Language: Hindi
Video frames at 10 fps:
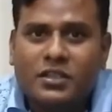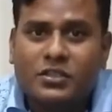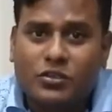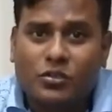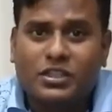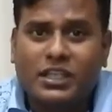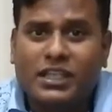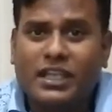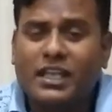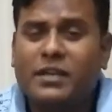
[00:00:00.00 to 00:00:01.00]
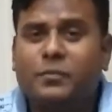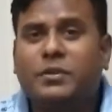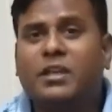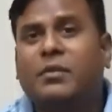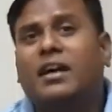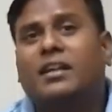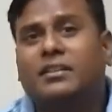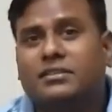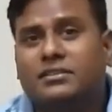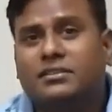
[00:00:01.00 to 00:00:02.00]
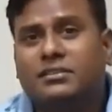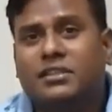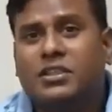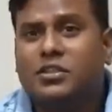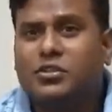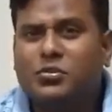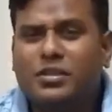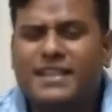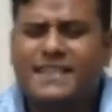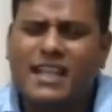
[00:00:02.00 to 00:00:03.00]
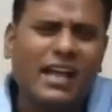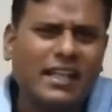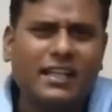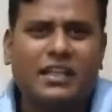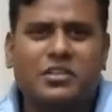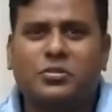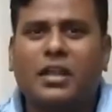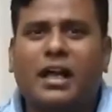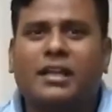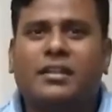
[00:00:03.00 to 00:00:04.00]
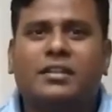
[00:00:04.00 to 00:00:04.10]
सोच रही है अब की बार दूंगी सारे कर्ज उतार